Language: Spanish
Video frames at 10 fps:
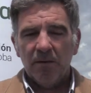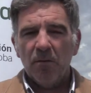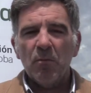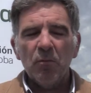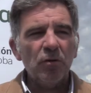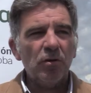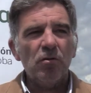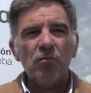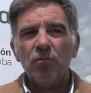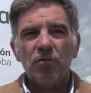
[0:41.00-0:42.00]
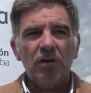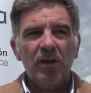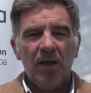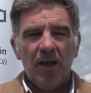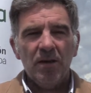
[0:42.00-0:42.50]
Llevamos muchos concursos
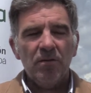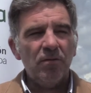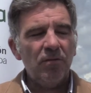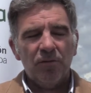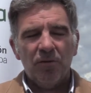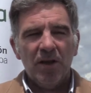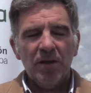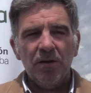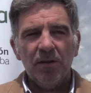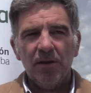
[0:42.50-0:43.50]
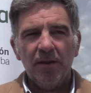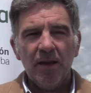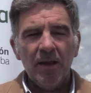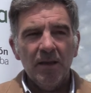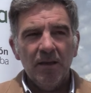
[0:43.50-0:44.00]
este año, otros años,
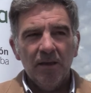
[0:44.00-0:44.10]
etcétera,